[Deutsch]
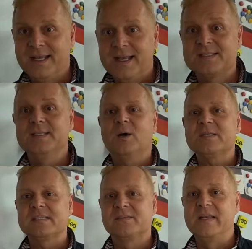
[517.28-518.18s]
Es sind auch
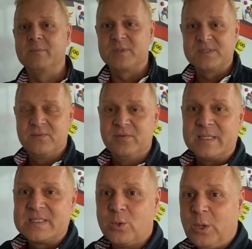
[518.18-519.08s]
sehr, sehr viele
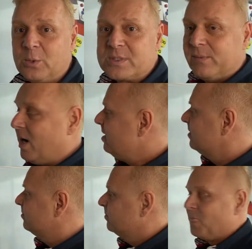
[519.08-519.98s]
Informationen. Und zwar,
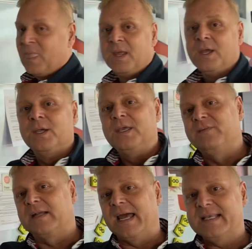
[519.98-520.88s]
ich
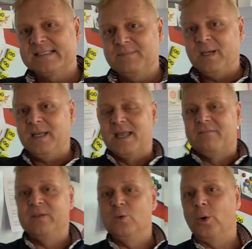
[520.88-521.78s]
vergleiche es immer,
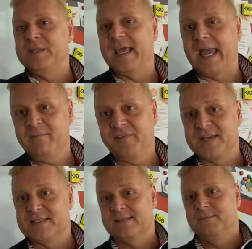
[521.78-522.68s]
wenn du heute
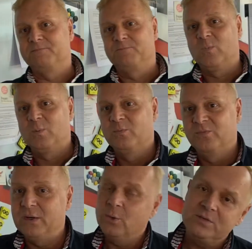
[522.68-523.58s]
heimfährst, ja.
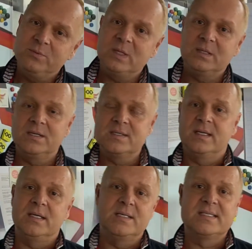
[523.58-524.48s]
wenn ihr heute wieder in,
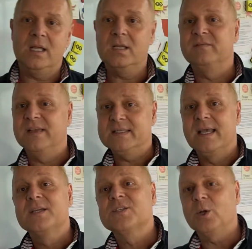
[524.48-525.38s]
äh, in, Saarland fährt,
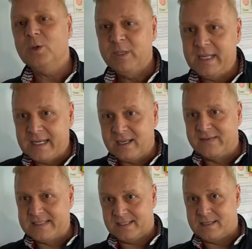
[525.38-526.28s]
schau doch mal die
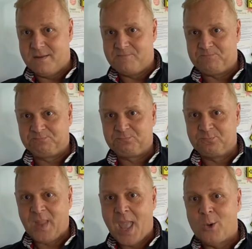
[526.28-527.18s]
LKWs an.
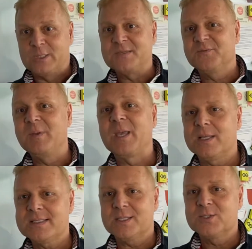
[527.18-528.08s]
Und das ist für mich
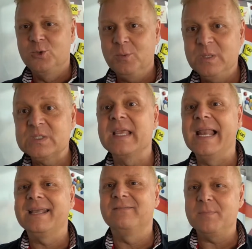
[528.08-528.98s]
ganz, ganz typisch. Die
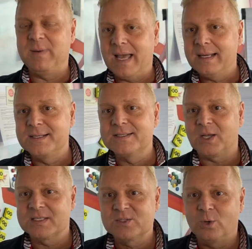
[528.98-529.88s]
LKW-Planin ist
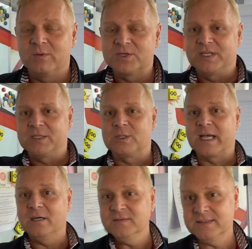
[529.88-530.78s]
ganz toll. Was steht da
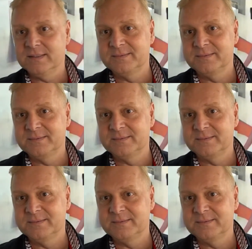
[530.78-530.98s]
drauf?